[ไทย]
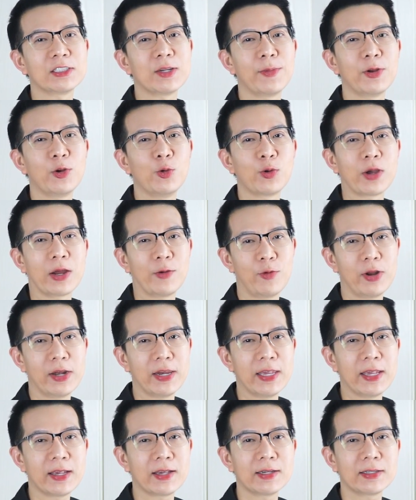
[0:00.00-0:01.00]
จะมาดูกันวัน
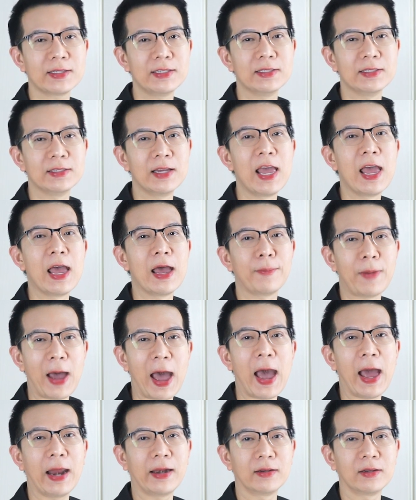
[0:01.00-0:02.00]
นี้ก็คือ
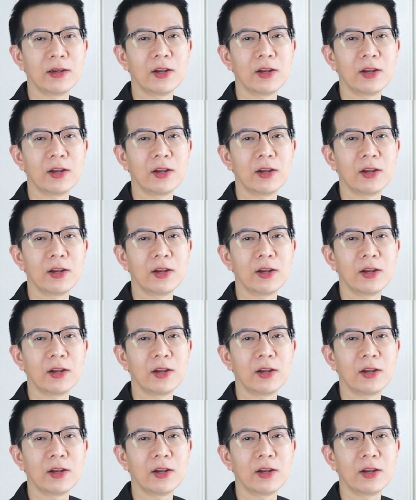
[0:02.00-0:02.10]
ผ่าน